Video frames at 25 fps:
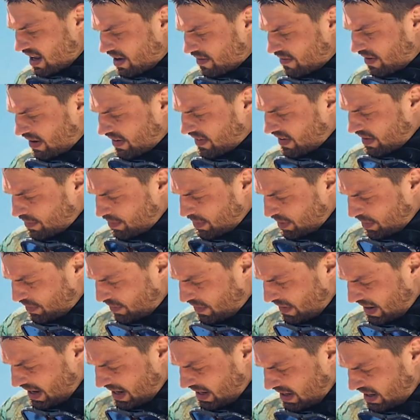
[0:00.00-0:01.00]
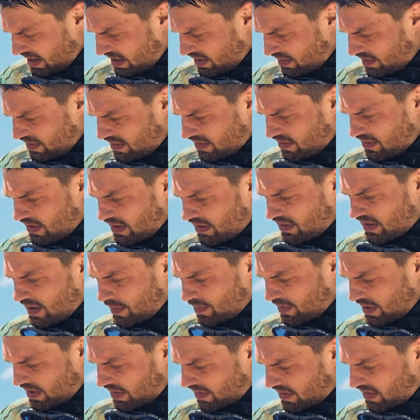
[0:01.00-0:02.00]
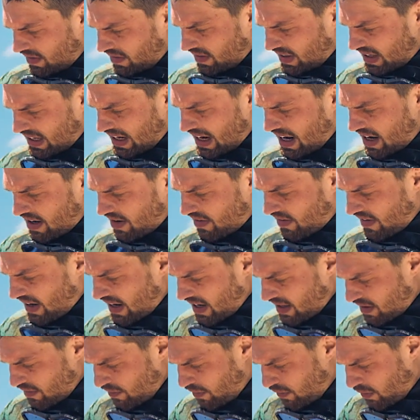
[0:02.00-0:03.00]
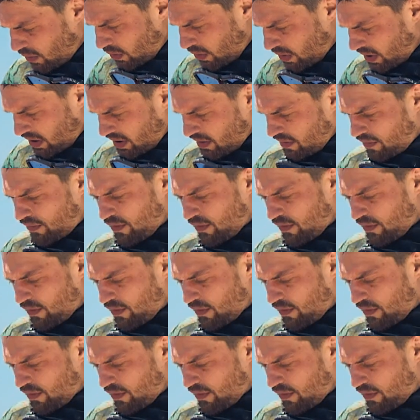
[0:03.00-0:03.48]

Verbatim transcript: Was hat man verändert? Es gibt jetzt diese kleinen Seitenflügel